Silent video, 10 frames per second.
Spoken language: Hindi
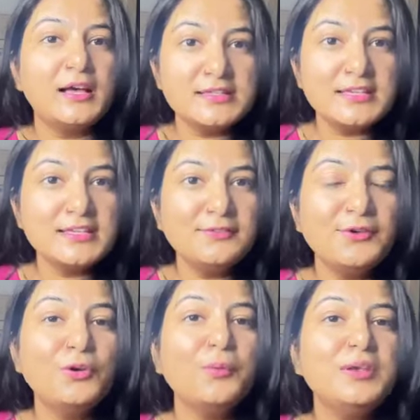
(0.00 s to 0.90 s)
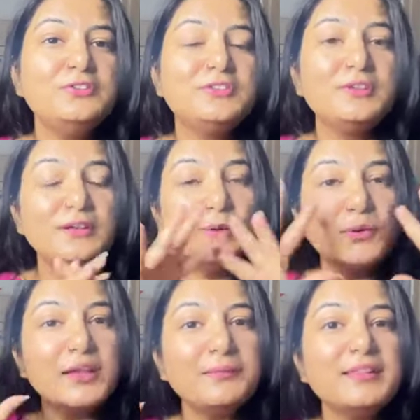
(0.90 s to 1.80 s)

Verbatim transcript: आज की इस वीडियो में जिन लोगों ने